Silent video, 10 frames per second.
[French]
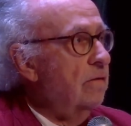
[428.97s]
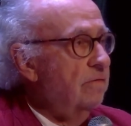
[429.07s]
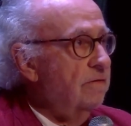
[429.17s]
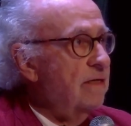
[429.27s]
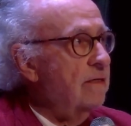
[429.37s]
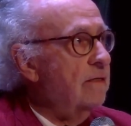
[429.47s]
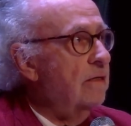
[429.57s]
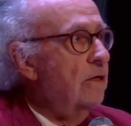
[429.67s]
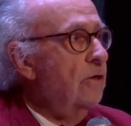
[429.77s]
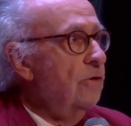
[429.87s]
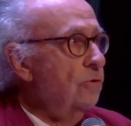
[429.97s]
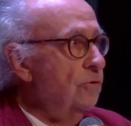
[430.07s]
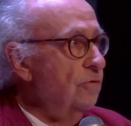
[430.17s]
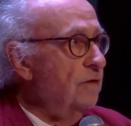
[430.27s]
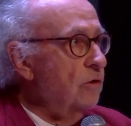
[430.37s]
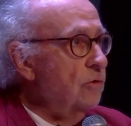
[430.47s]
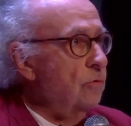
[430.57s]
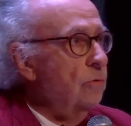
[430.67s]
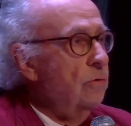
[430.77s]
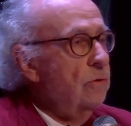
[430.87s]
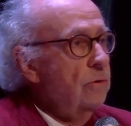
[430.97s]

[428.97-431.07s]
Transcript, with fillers: faces, deux versos,